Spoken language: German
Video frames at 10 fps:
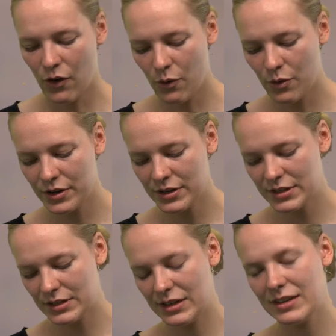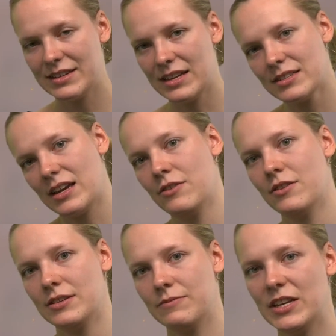Und das kann
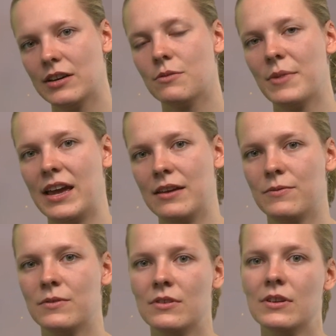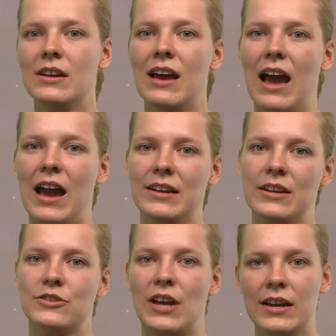euch wiederum helfen, eine
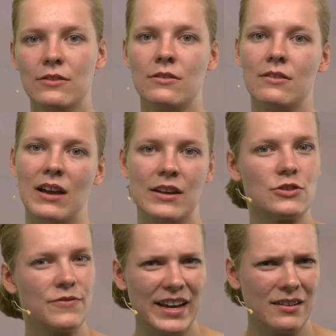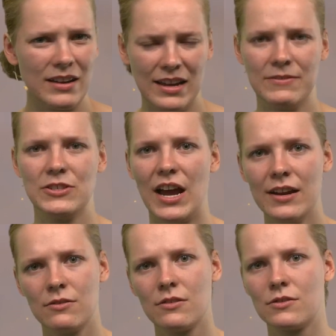Entscheidung, eine schwere
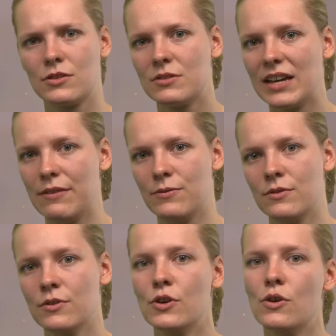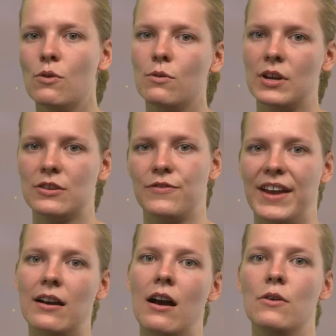Entscheidung zu treffen oder
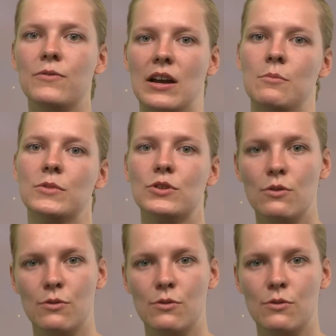schwere Aufgaben zu